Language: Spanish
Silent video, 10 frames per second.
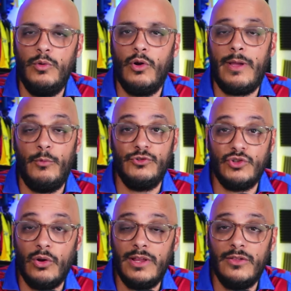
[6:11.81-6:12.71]
bloque muy
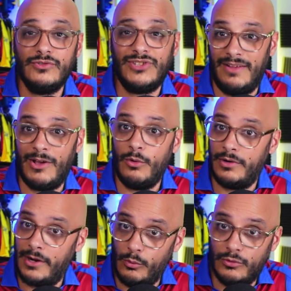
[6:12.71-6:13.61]
sólido, se le ve con
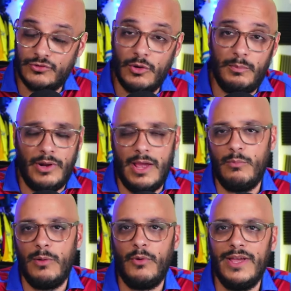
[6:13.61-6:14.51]
recursos, por
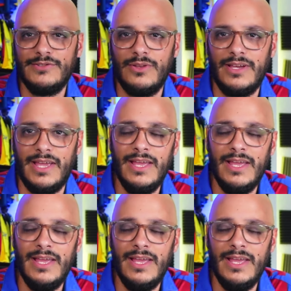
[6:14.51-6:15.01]
ejemplo, pues eso de que